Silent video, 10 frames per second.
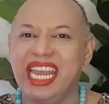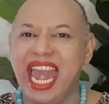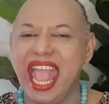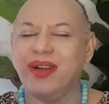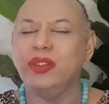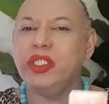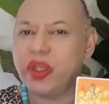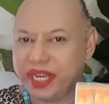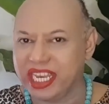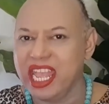แล้วจ
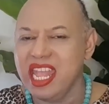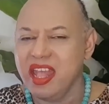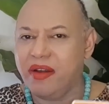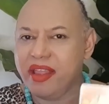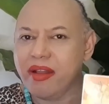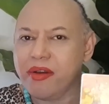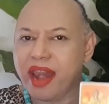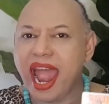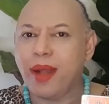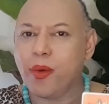ดเรื่อง
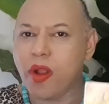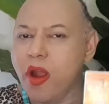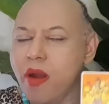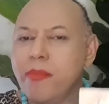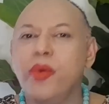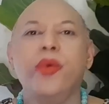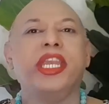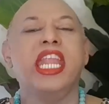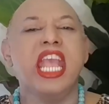ราวข้อมูล